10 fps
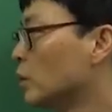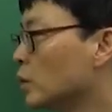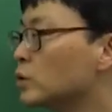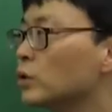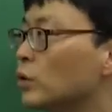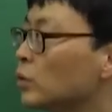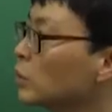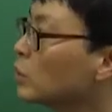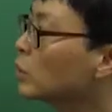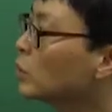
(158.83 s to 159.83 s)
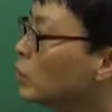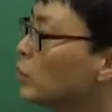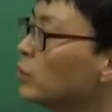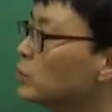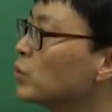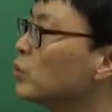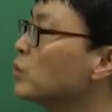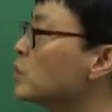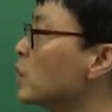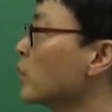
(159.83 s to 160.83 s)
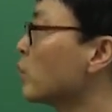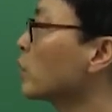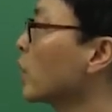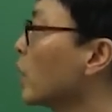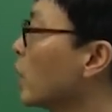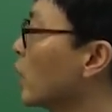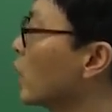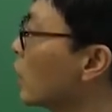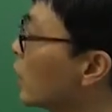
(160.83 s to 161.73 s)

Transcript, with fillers: 그래서 이론적으로는 이제 이렇게